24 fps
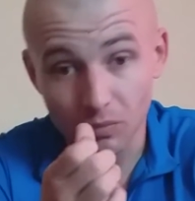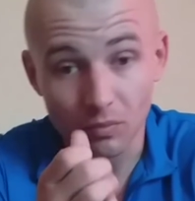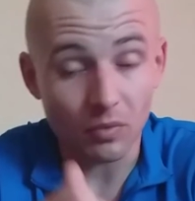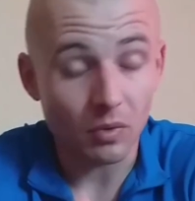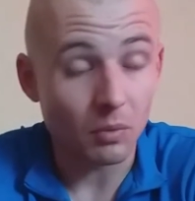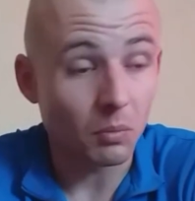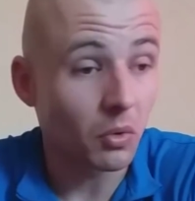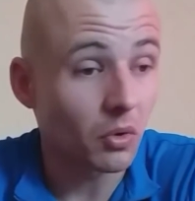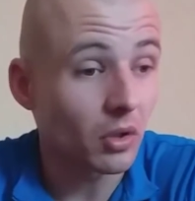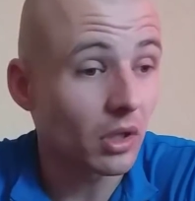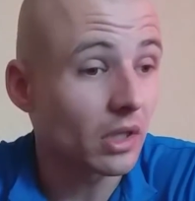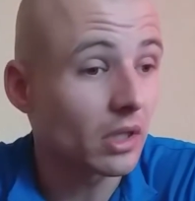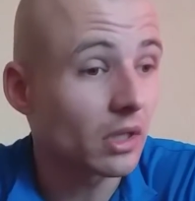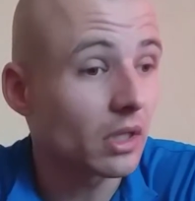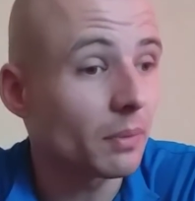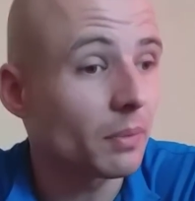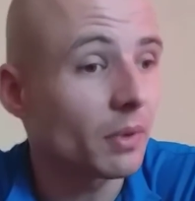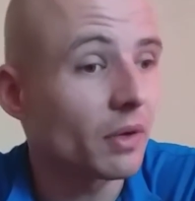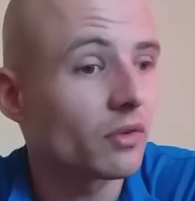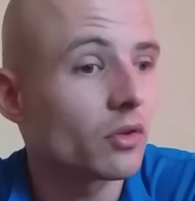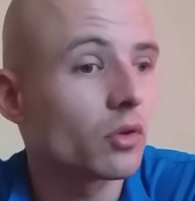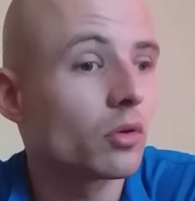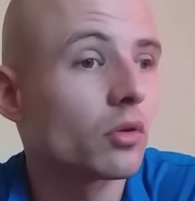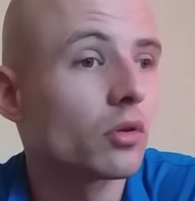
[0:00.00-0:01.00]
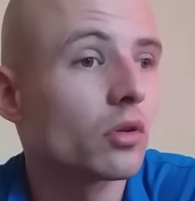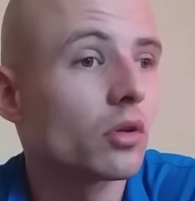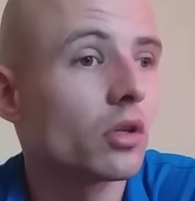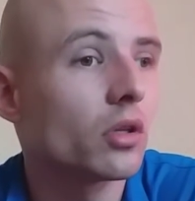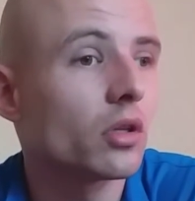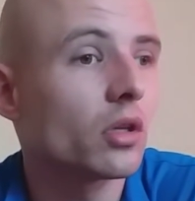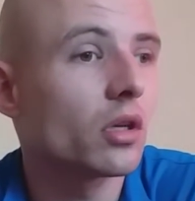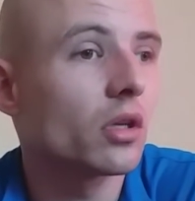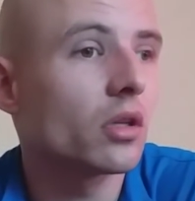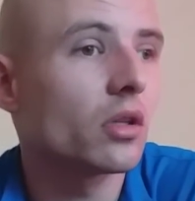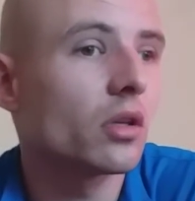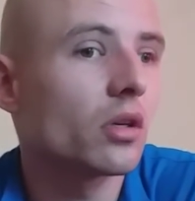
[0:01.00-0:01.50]
Bo ja naprawdę no nie,
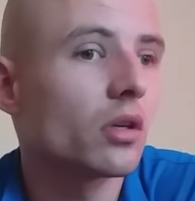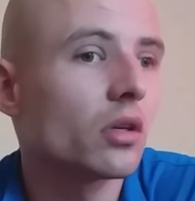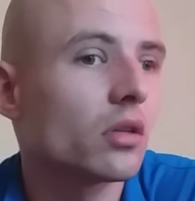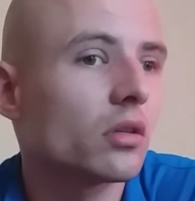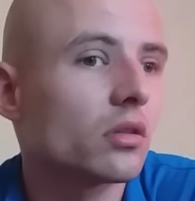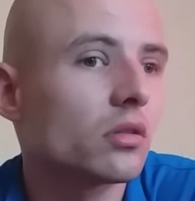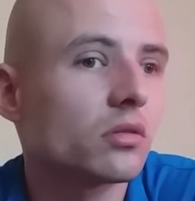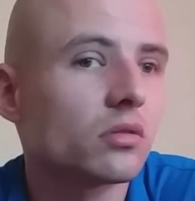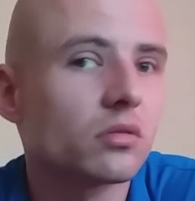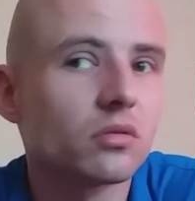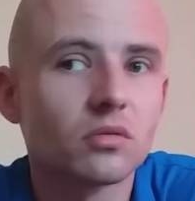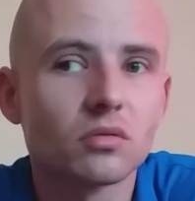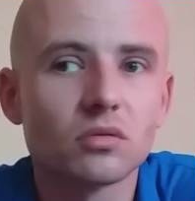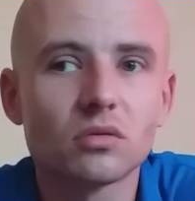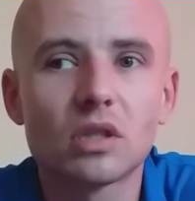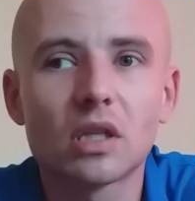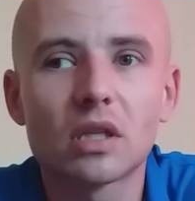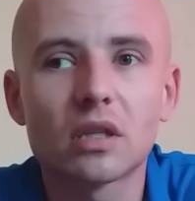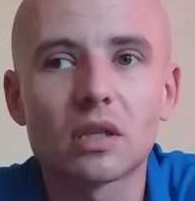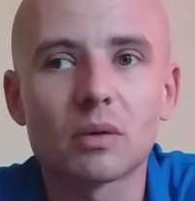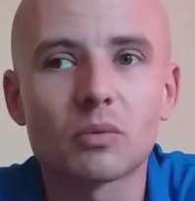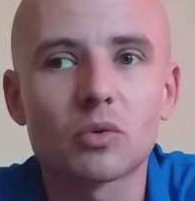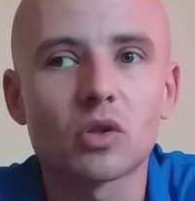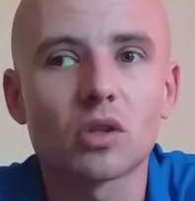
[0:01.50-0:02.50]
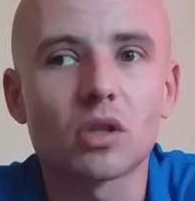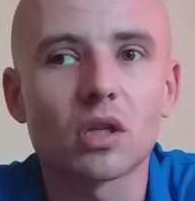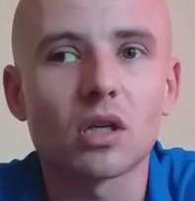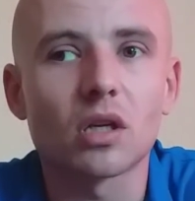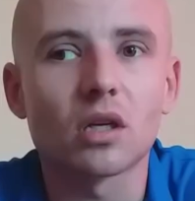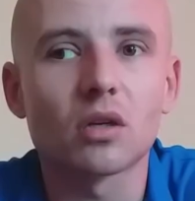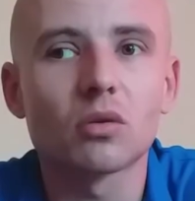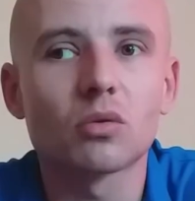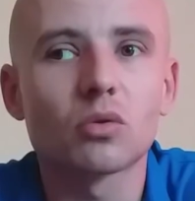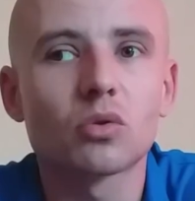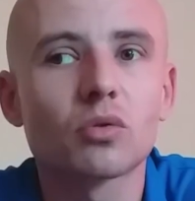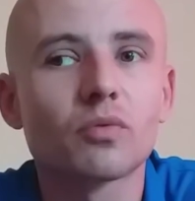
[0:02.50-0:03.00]
nie, nie, nie znam się, tak
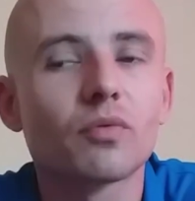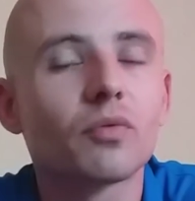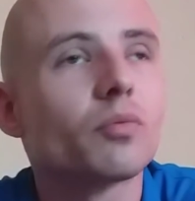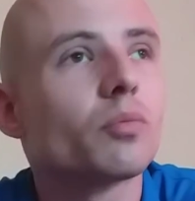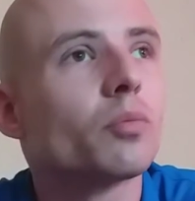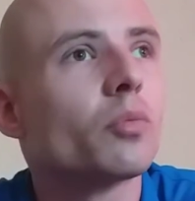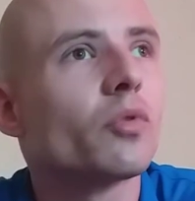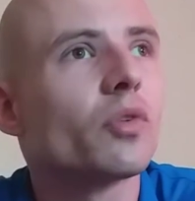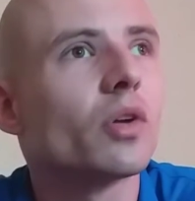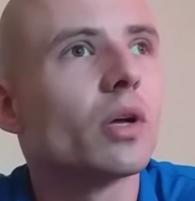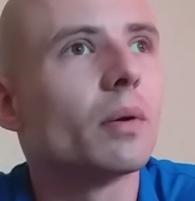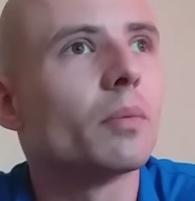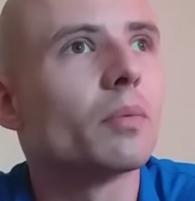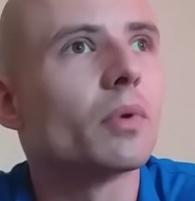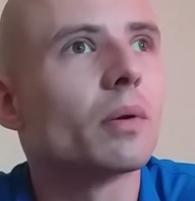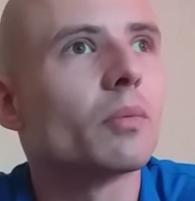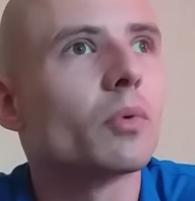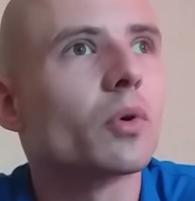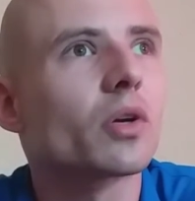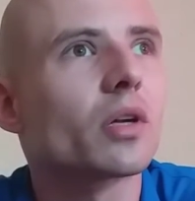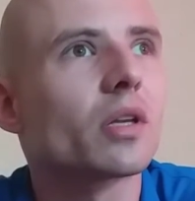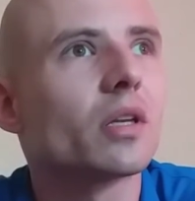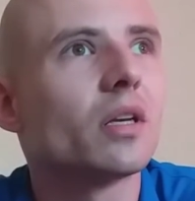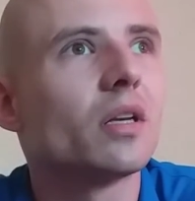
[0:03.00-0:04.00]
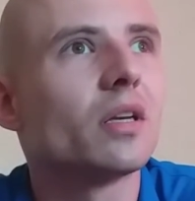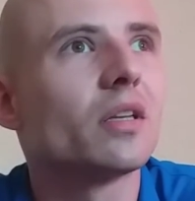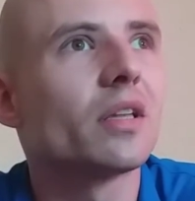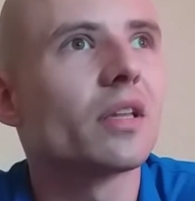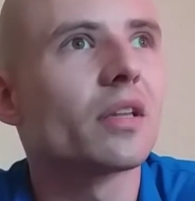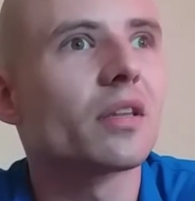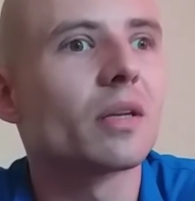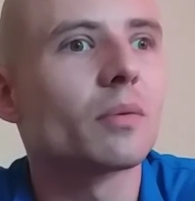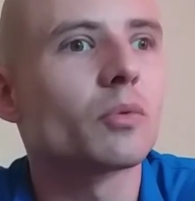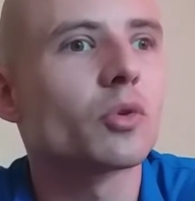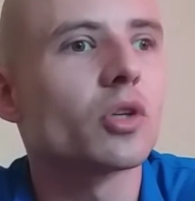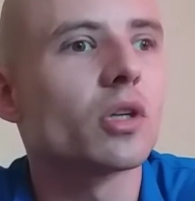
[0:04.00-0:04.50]
jak już mówiłem na moim kanale,
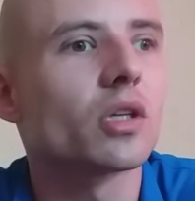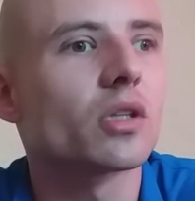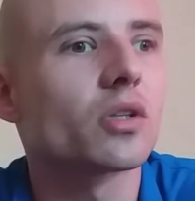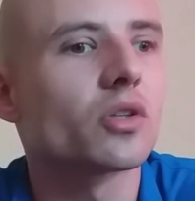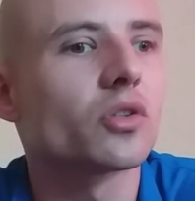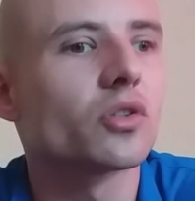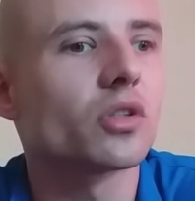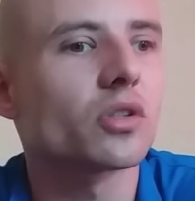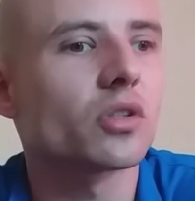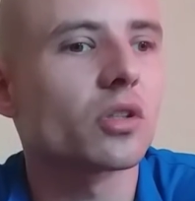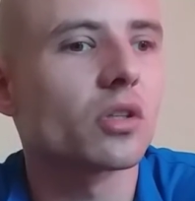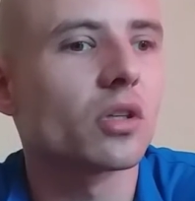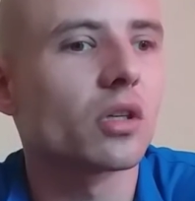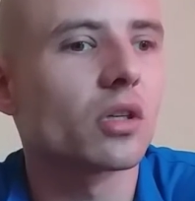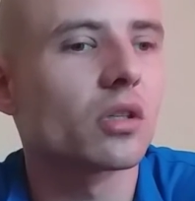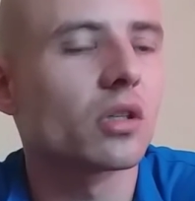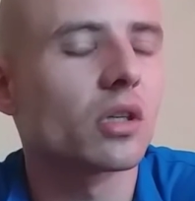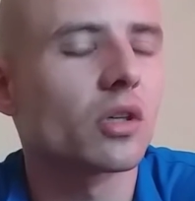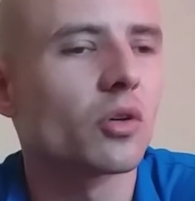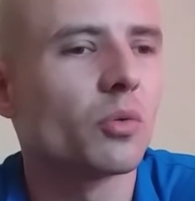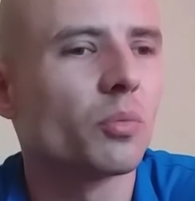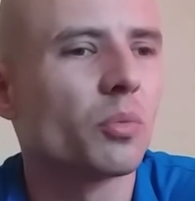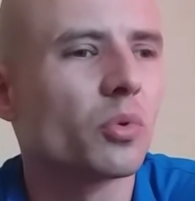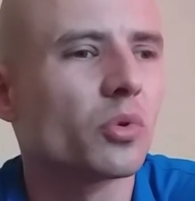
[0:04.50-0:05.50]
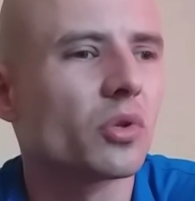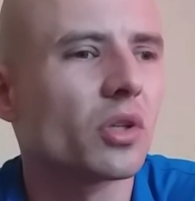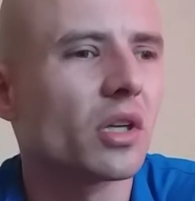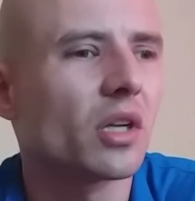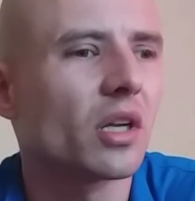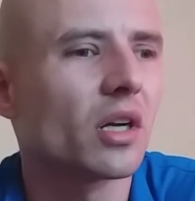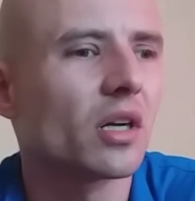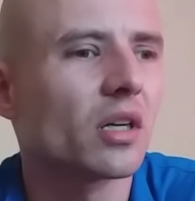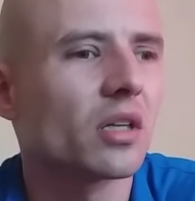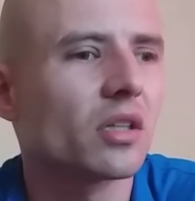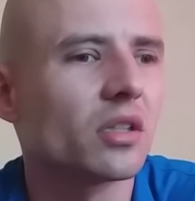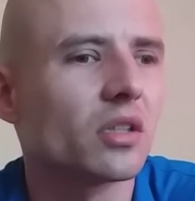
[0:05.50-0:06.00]
nie znam się na tych rzeczach, na, na
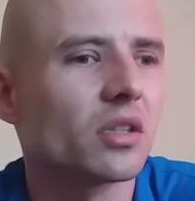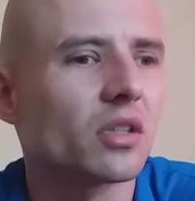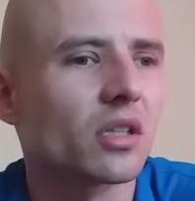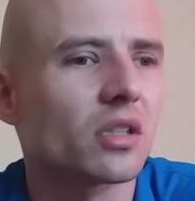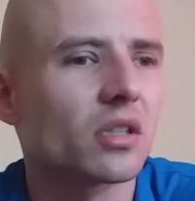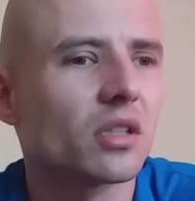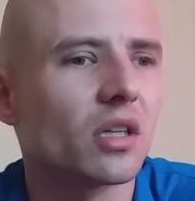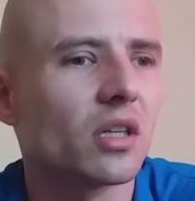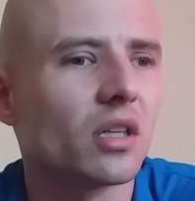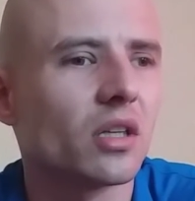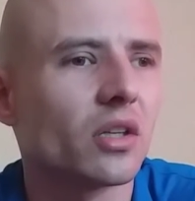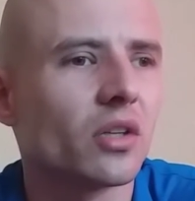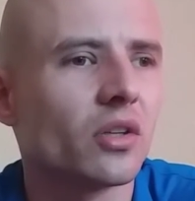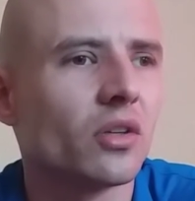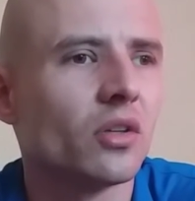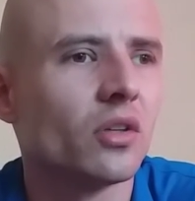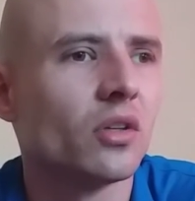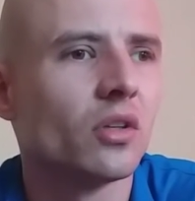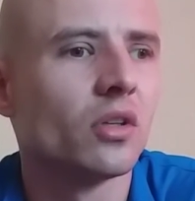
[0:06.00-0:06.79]
komputerach i tak dalej.